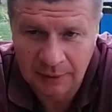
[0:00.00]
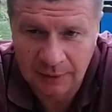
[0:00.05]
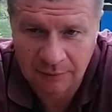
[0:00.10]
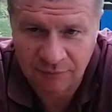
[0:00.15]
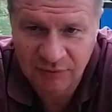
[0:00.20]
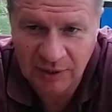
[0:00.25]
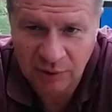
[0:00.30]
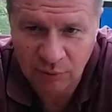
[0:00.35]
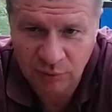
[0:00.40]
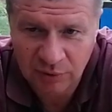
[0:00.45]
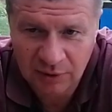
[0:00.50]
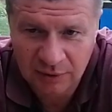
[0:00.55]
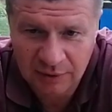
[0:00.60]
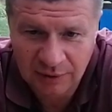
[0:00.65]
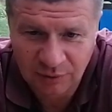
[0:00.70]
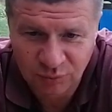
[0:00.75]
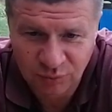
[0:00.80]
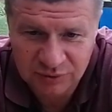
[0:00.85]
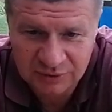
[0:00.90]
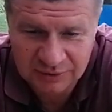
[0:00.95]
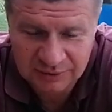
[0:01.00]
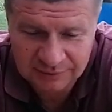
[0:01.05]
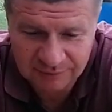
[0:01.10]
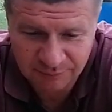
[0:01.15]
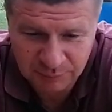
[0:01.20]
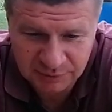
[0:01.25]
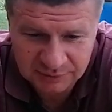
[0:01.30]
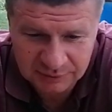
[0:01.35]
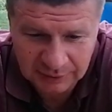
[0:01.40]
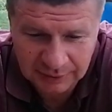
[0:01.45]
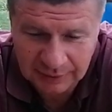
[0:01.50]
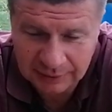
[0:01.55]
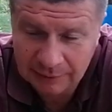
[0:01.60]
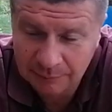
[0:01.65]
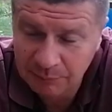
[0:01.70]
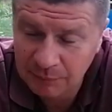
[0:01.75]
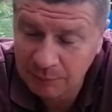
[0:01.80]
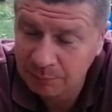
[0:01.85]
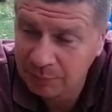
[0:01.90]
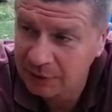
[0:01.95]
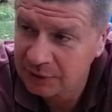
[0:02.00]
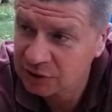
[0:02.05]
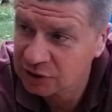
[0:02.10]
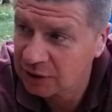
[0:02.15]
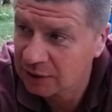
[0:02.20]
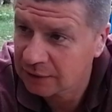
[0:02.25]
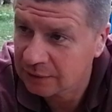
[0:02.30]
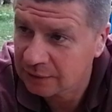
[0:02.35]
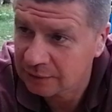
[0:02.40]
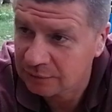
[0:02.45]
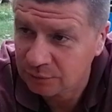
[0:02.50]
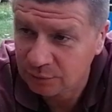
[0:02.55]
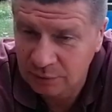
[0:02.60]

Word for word: в дороге находишься в постоянном напряжении,